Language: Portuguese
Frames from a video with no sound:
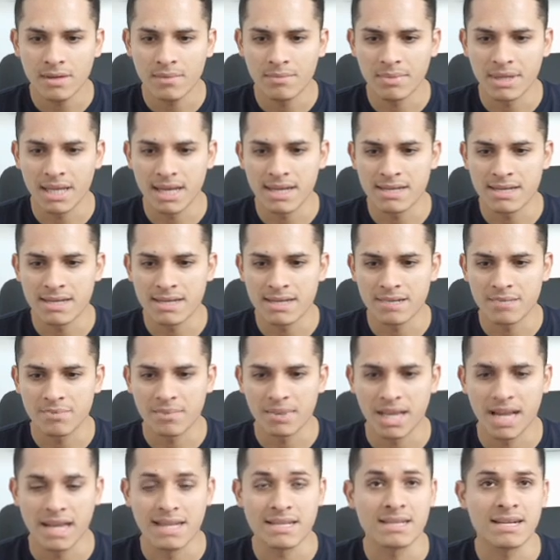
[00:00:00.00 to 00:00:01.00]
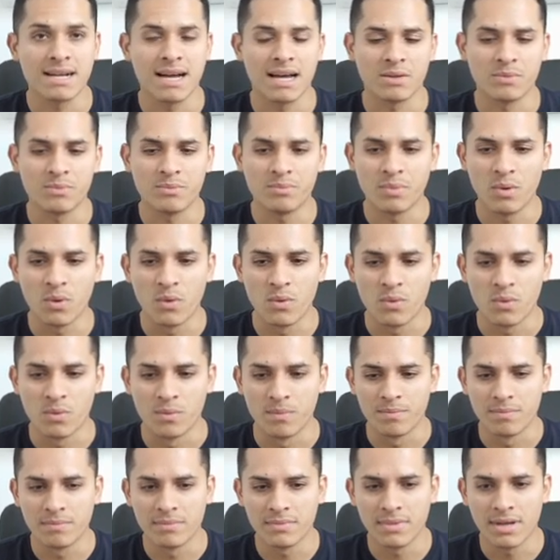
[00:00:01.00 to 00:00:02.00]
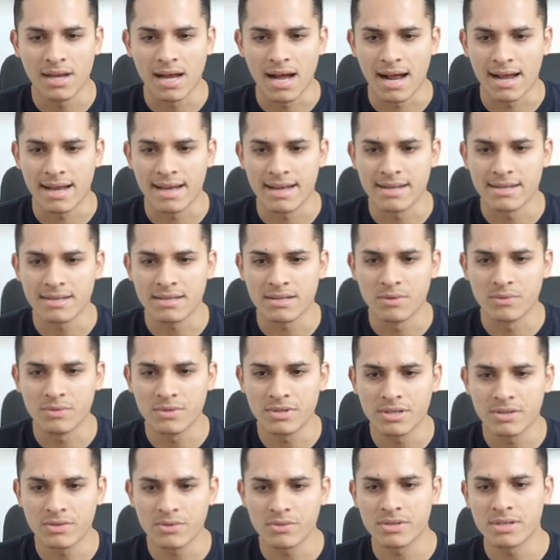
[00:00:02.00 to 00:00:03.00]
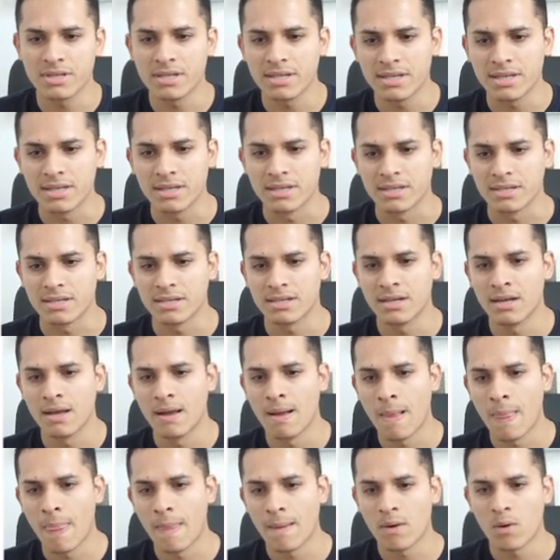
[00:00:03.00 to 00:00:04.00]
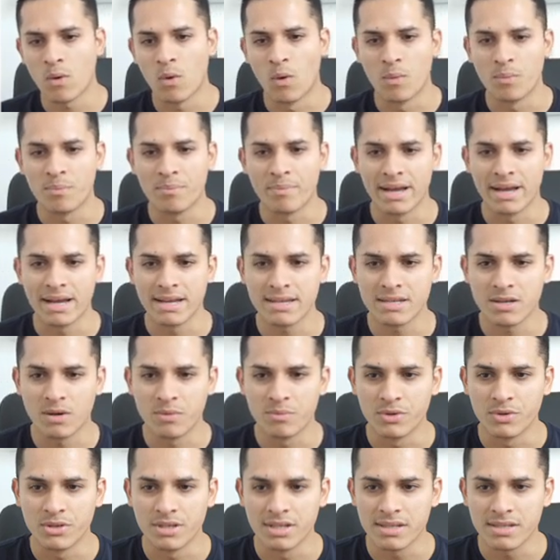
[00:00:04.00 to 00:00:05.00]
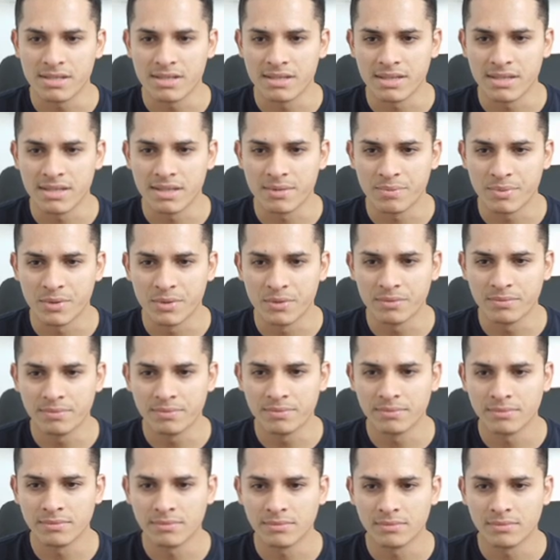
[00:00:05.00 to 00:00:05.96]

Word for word: para a gente praticar um pouco. A questão diz o seguinte, compete ao município,